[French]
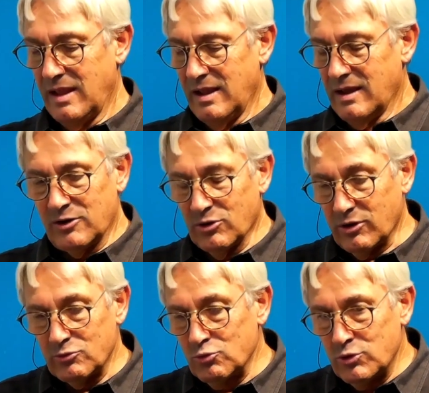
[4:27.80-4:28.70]
Alors,
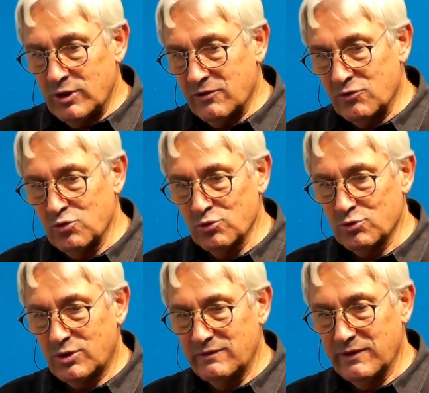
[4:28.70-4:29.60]
une question
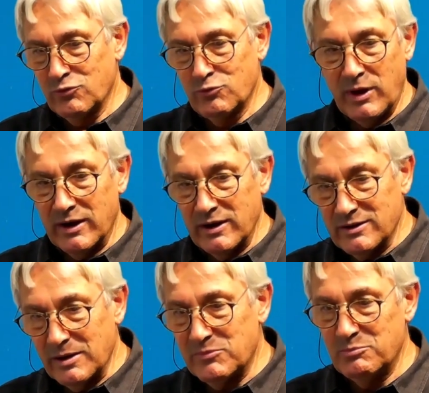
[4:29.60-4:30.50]
qui va vous paraître
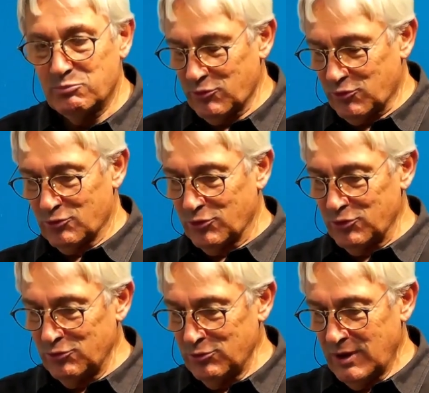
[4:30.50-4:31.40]
un petit peu
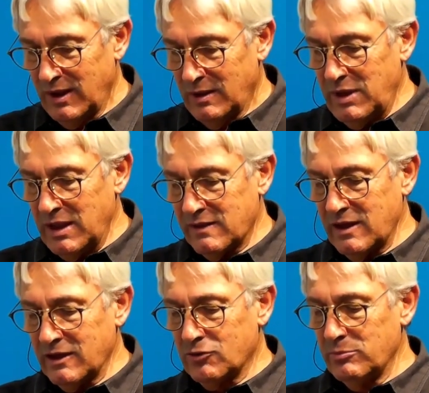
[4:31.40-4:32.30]
saugrenue, mais est-ce qu'un
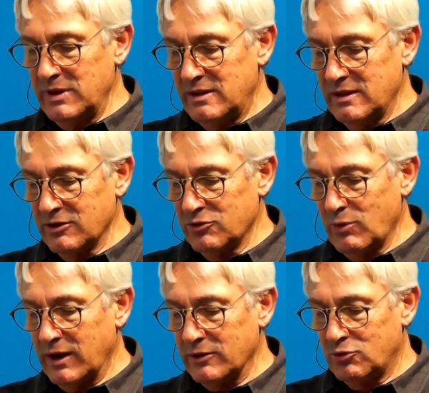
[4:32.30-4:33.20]
comédien
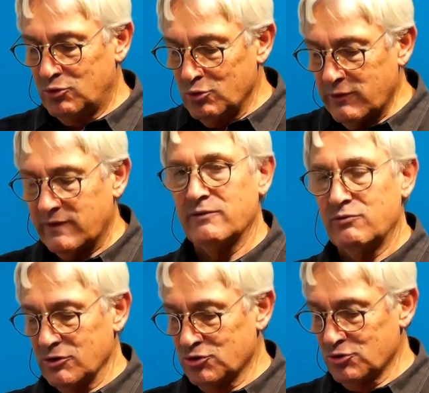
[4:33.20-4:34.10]
doit tout
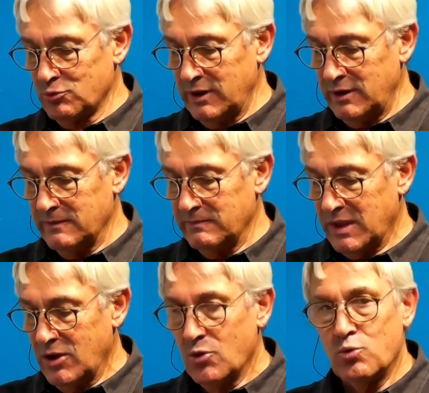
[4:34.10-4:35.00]
savoir jouer
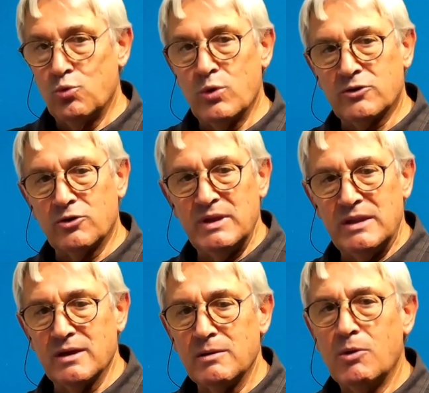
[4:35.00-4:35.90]
ou un
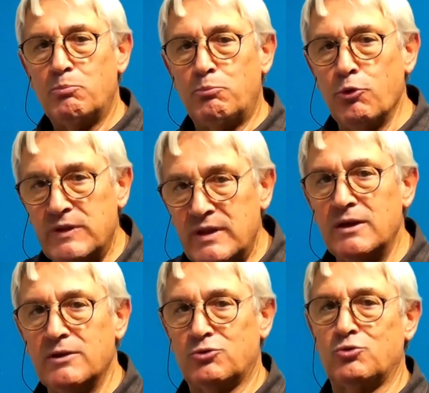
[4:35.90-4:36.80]
comédien peut-il
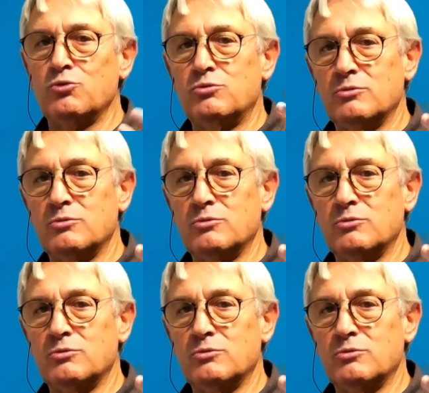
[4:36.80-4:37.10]
tout